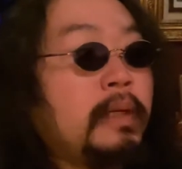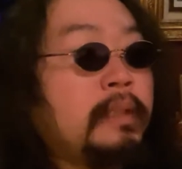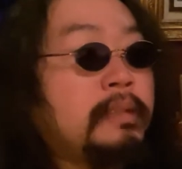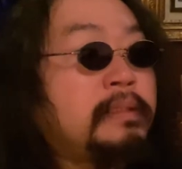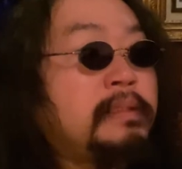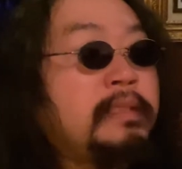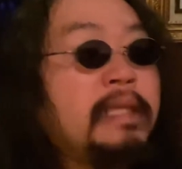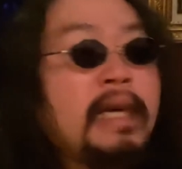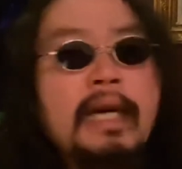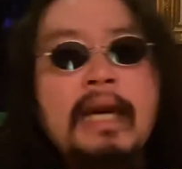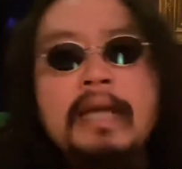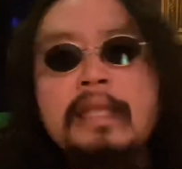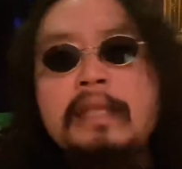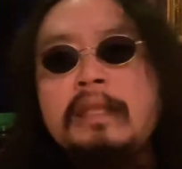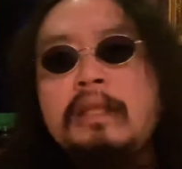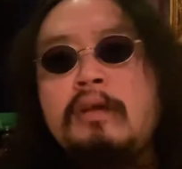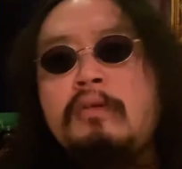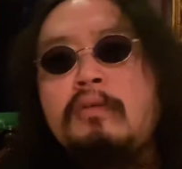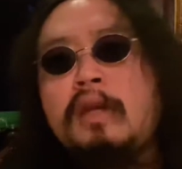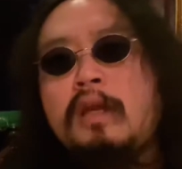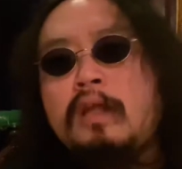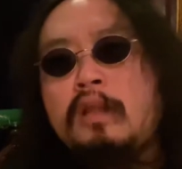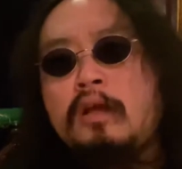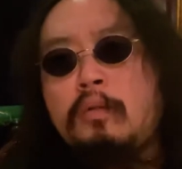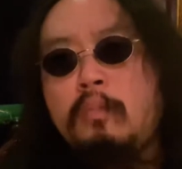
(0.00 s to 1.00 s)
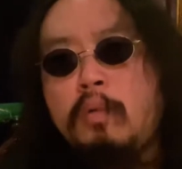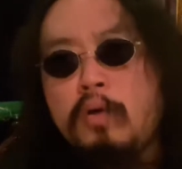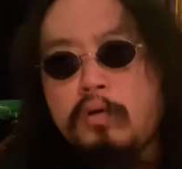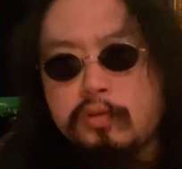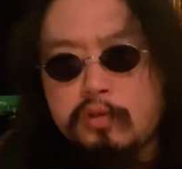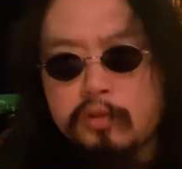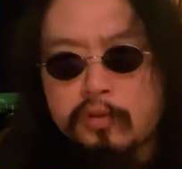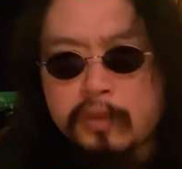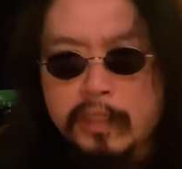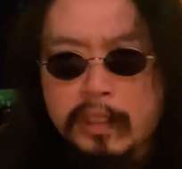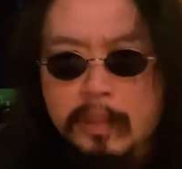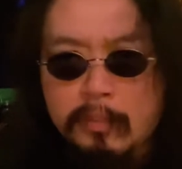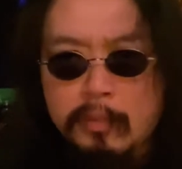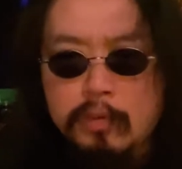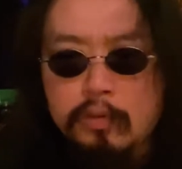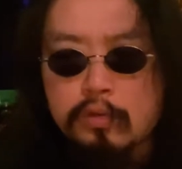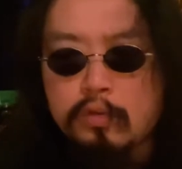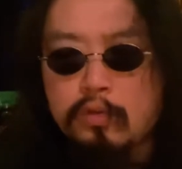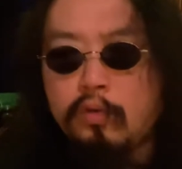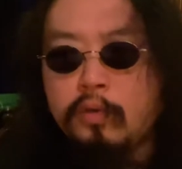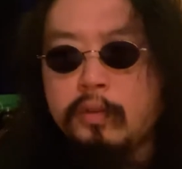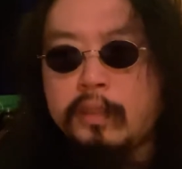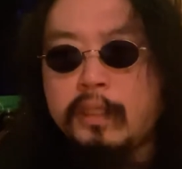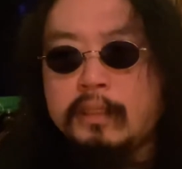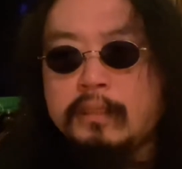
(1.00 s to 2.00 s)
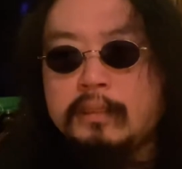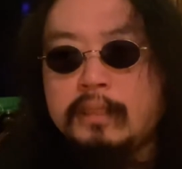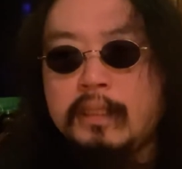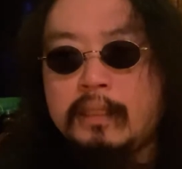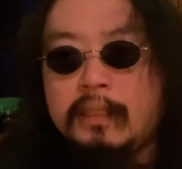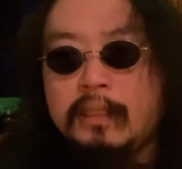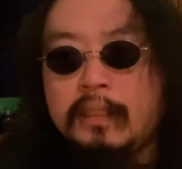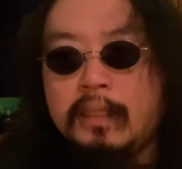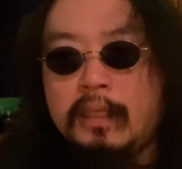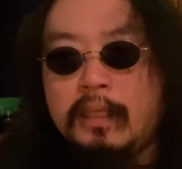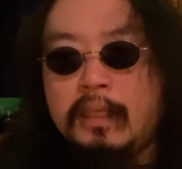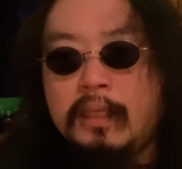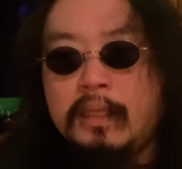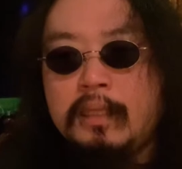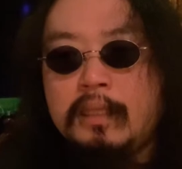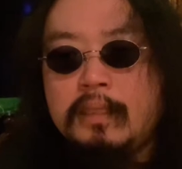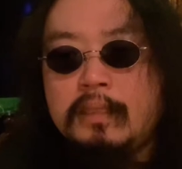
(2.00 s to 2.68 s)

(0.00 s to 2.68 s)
散らかってるけども、それでもちょっとお客さんが